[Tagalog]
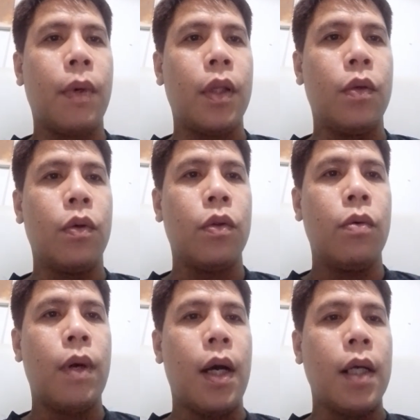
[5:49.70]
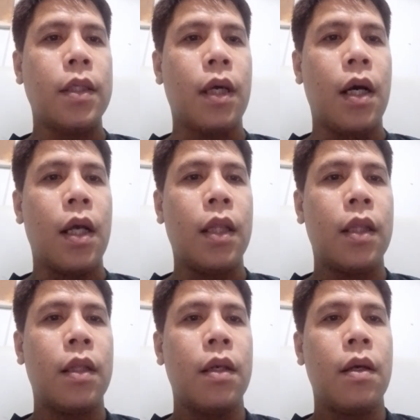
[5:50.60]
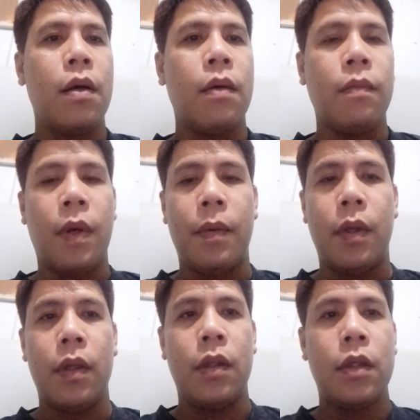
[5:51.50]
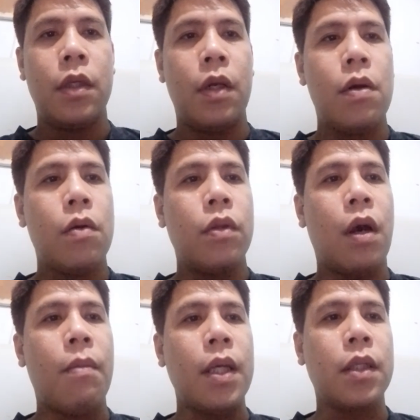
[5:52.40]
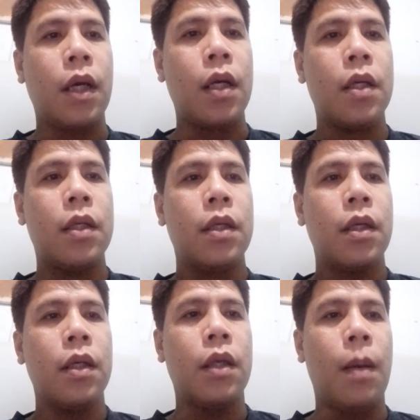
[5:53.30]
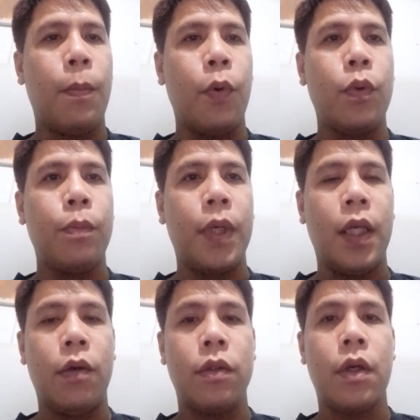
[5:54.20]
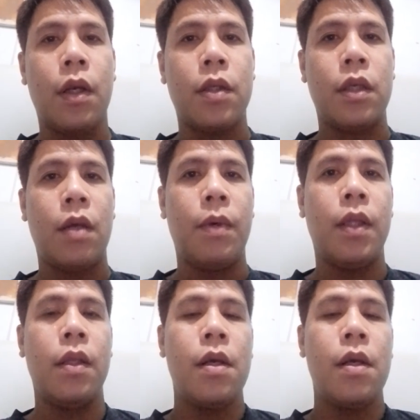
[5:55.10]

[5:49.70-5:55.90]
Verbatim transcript: Panigondo maasahan. Hanggang 3-0 ako na NAMASCAR. Yan po yung pili ko sa race 7.